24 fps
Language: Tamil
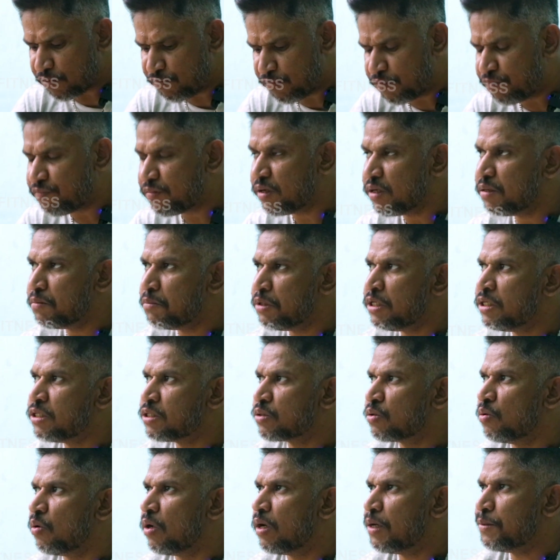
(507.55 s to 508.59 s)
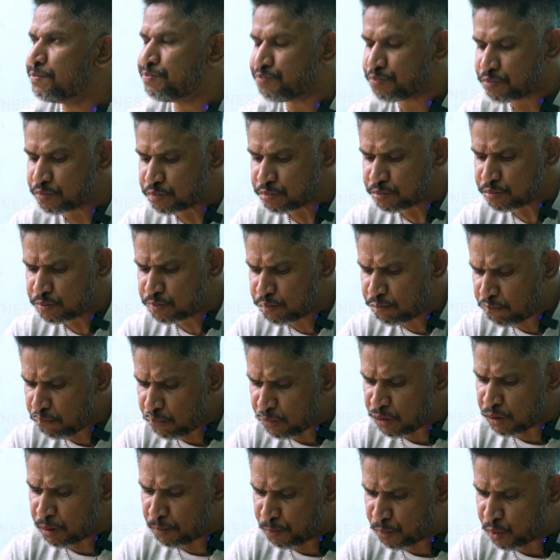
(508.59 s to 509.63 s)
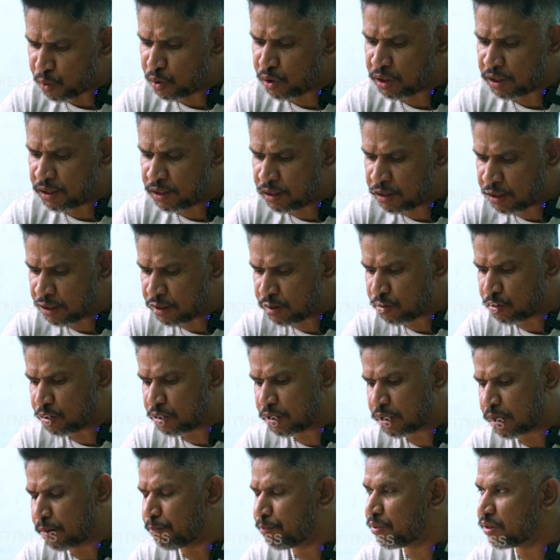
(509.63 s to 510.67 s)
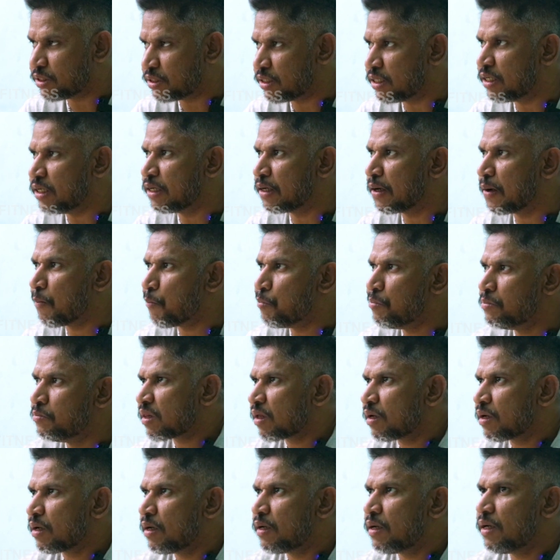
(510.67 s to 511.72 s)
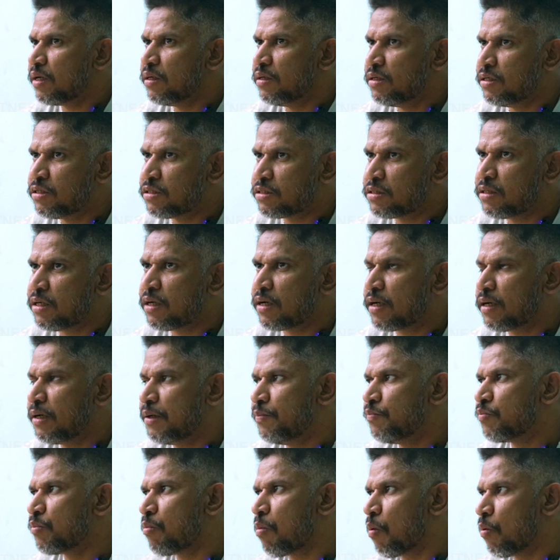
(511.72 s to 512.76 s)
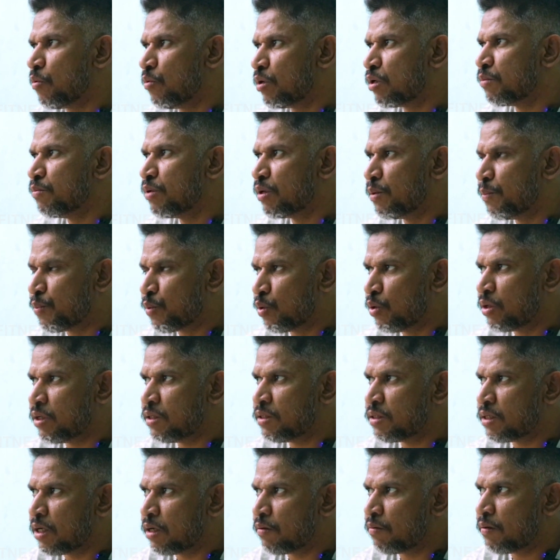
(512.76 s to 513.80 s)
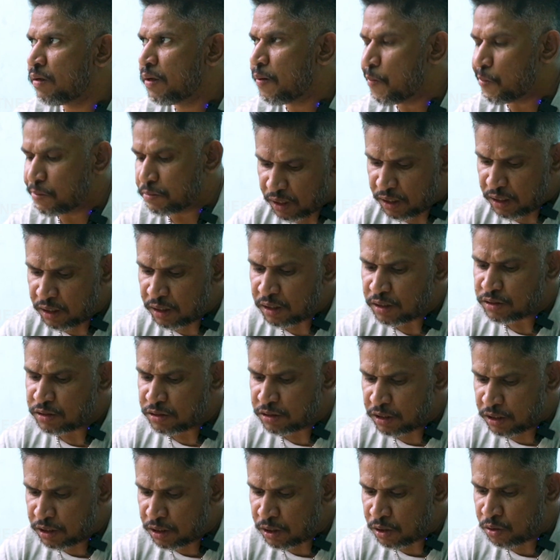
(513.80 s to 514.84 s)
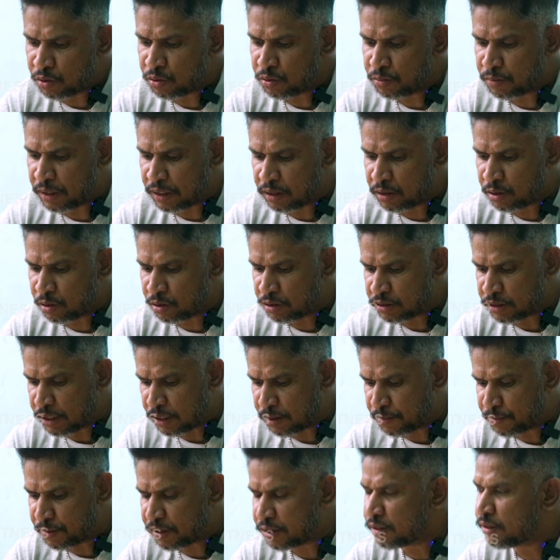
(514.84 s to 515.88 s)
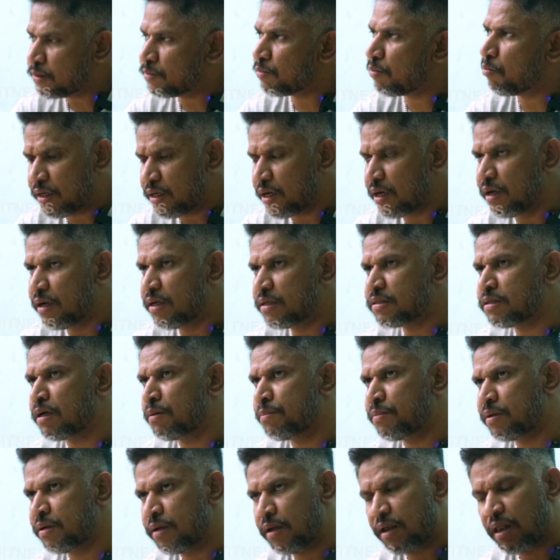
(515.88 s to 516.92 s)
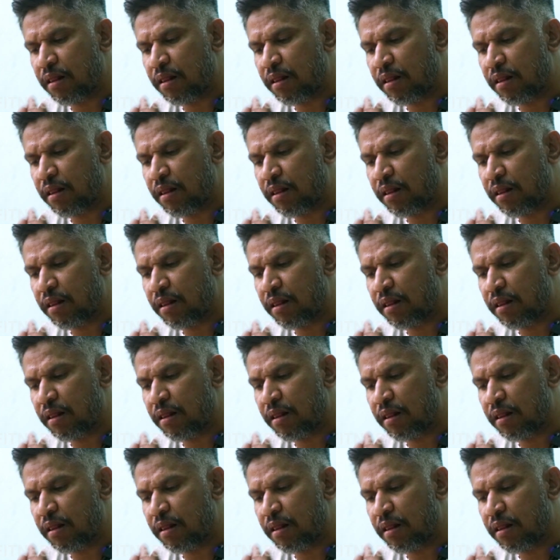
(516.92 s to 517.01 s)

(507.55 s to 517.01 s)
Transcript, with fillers: ஃபிஃப்டீன் மினிட்ஸ்க்குள்ளே ப்ரோட்டீன் ட்ரிங்க் ஒன்று கம்பல்சரி எடுங்க ஏன்னா இன்ஸ்டண்ட்டாக உடம்புக்கு ப்ரோட்டீன் தேவை நீங்கள் சிக்கனோ மட்டனோ சாப்பிட்டு எக்கில் சாப்பிட்டு